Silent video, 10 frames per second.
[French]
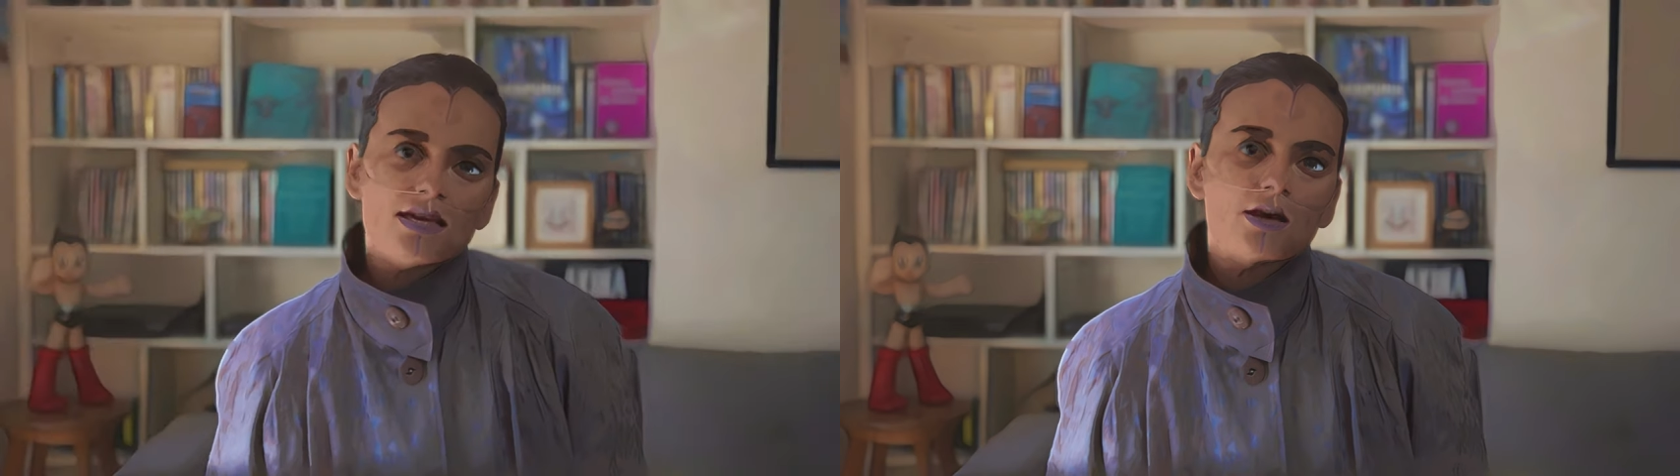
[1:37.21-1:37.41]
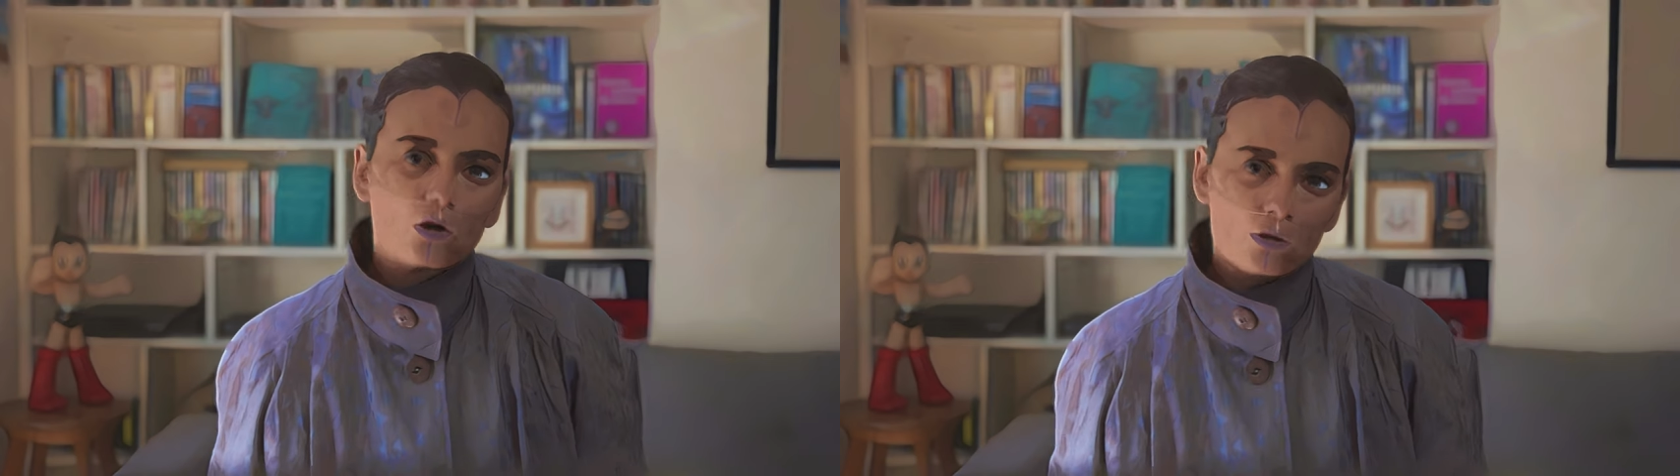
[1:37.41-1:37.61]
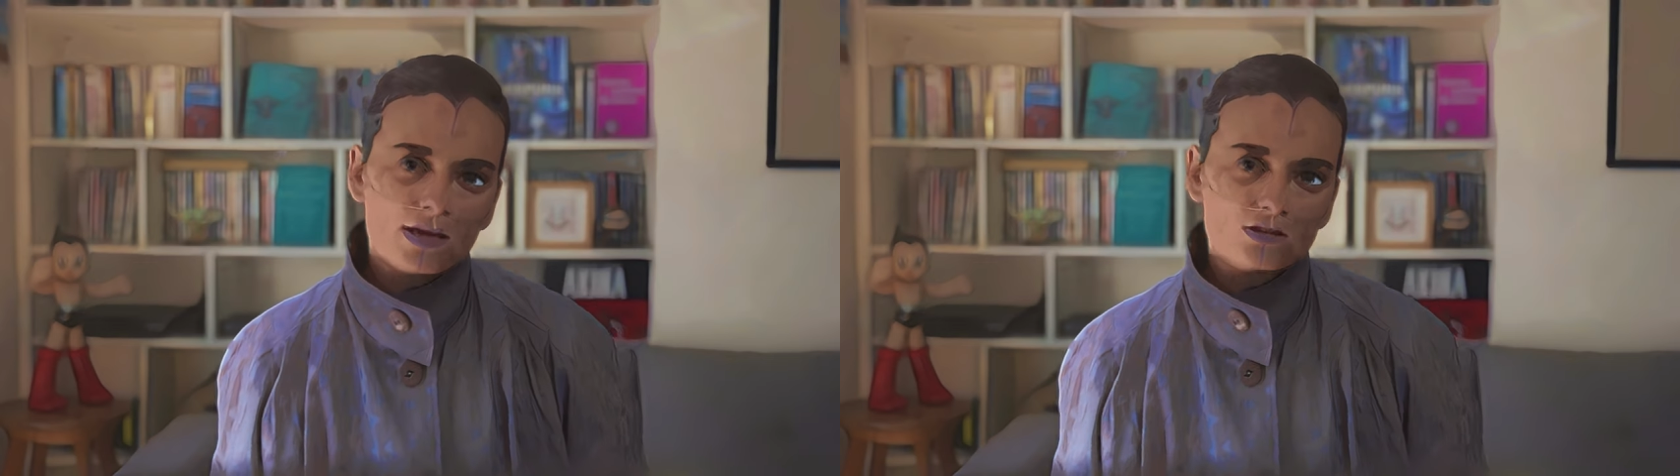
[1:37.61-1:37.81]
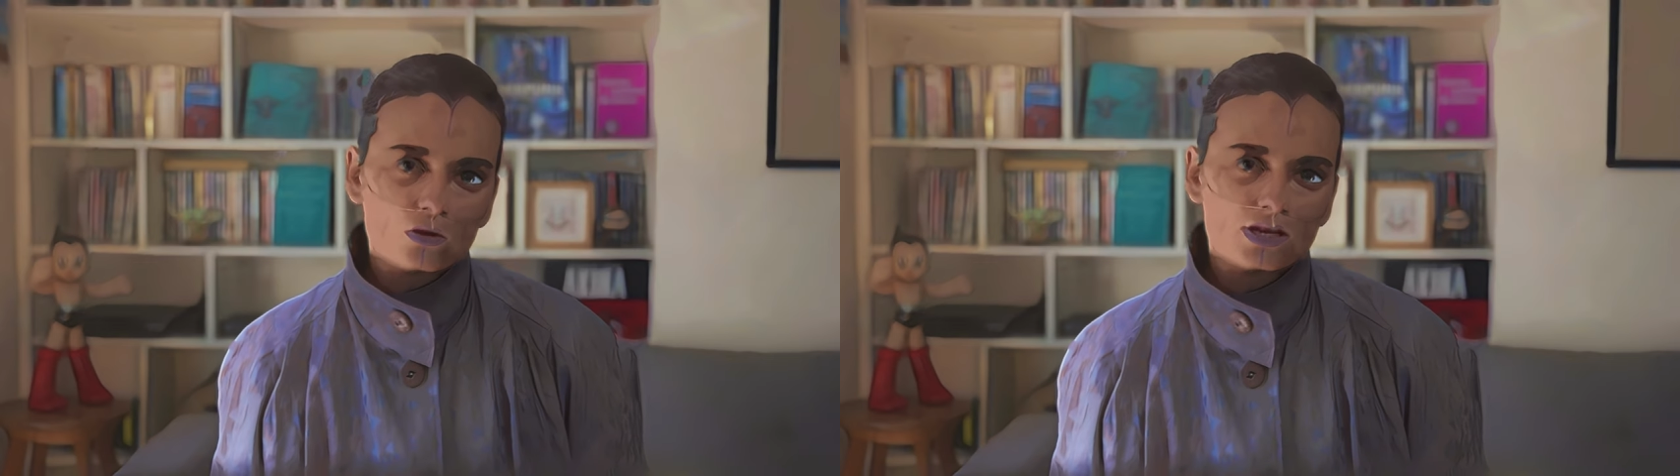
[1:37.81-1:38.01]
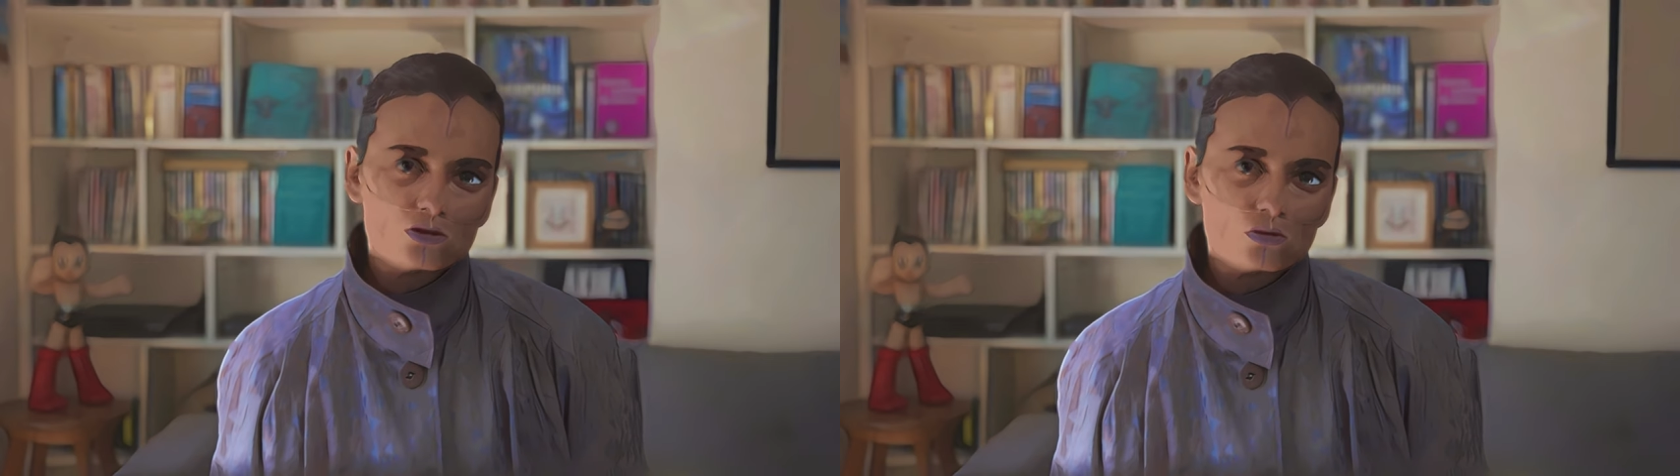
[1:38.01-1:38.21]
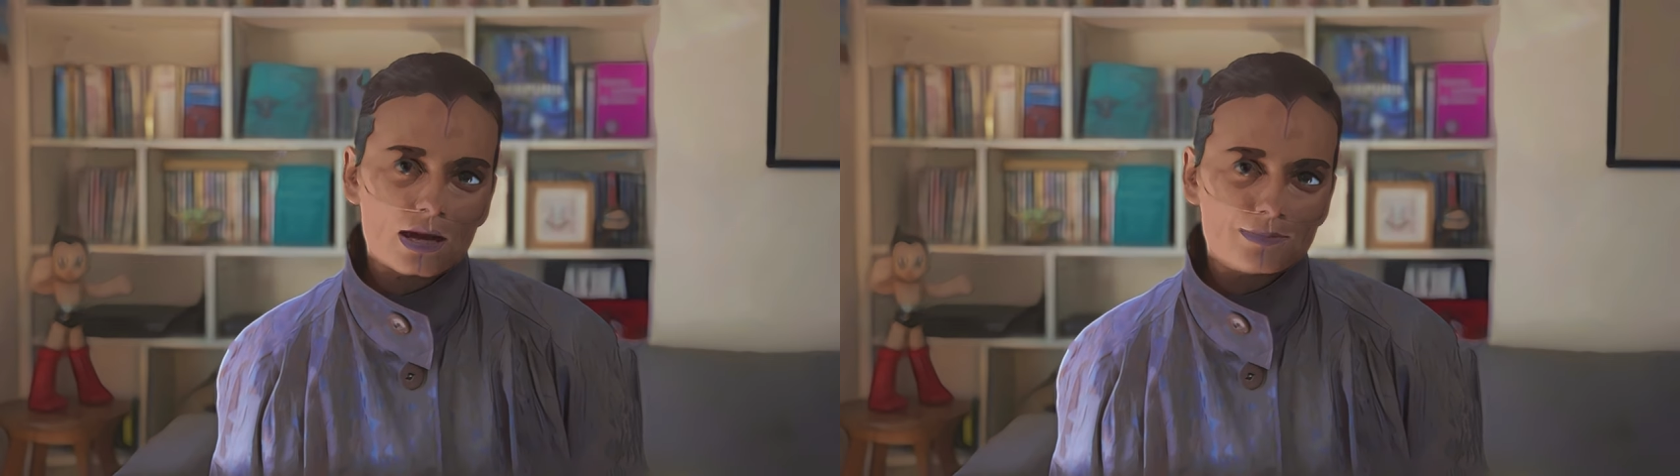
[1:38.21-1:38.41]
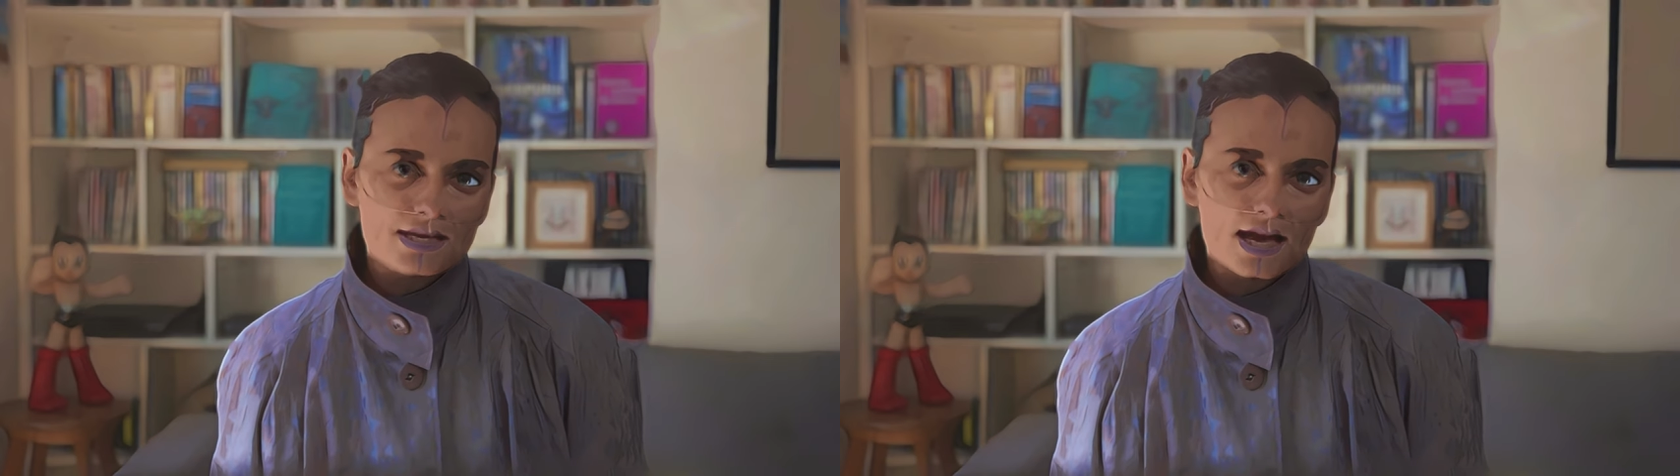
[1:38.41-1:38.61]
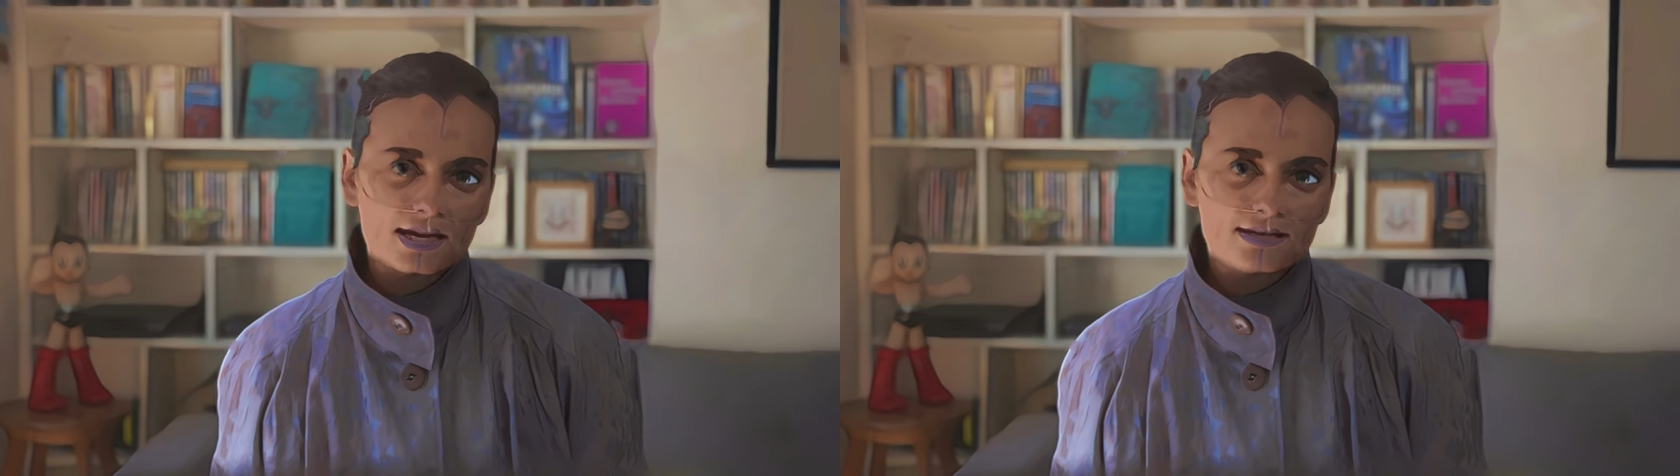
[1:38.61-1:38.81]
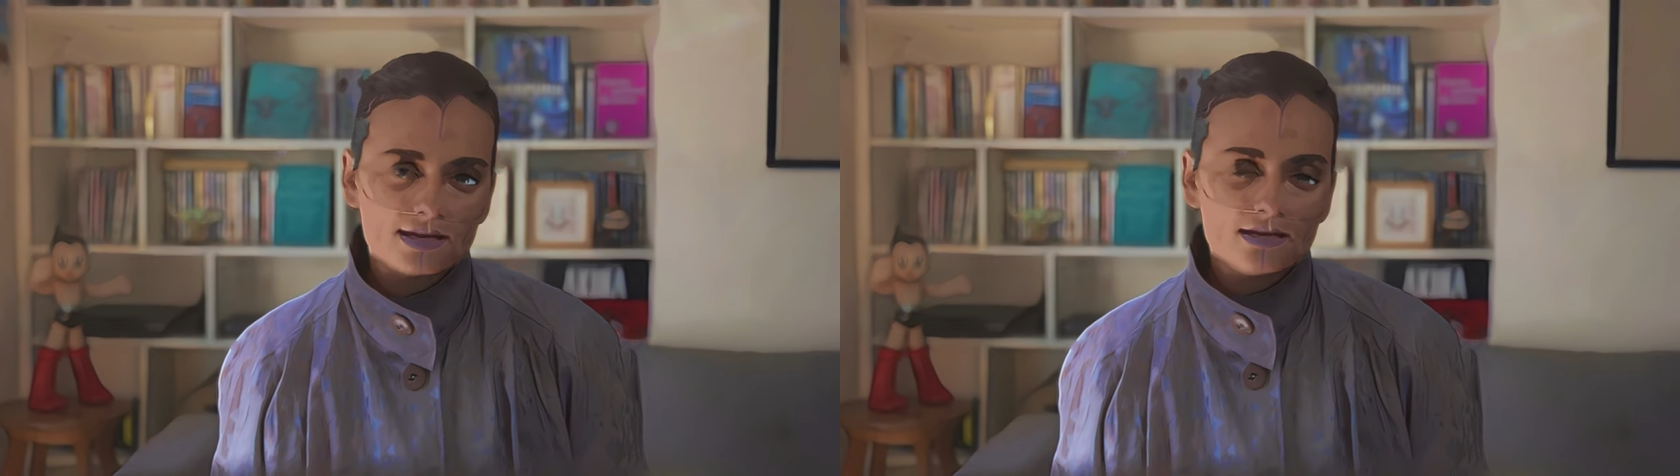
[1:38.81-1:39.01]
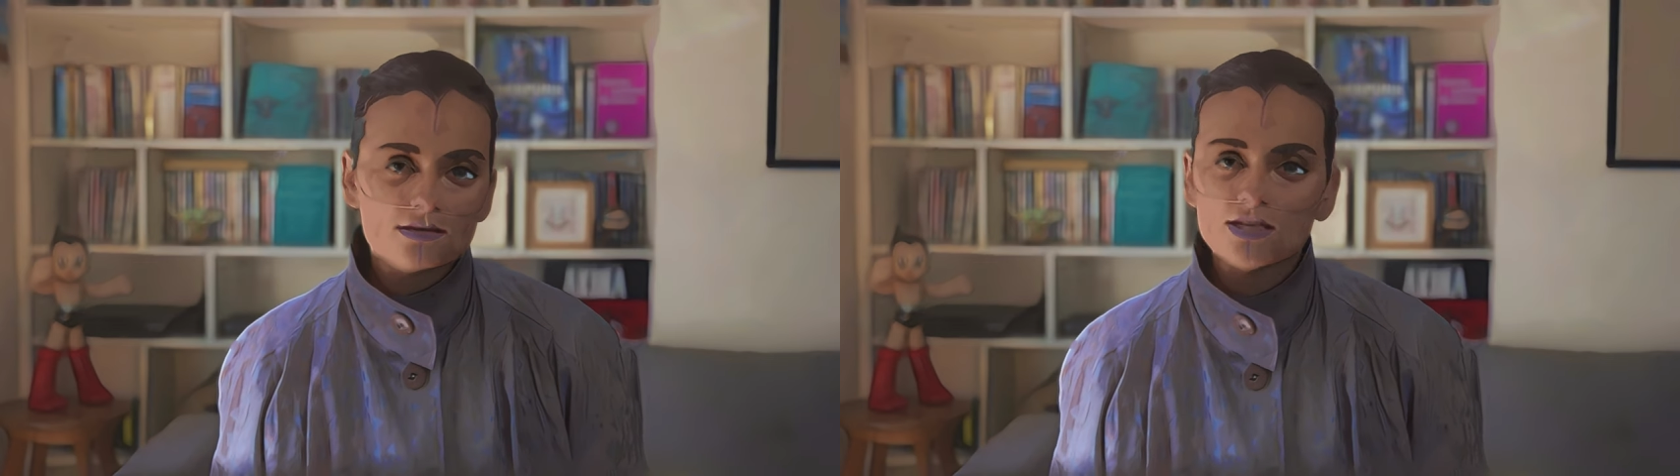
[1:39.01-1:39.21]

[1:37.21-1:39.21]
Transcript: et remettre en question la binarité,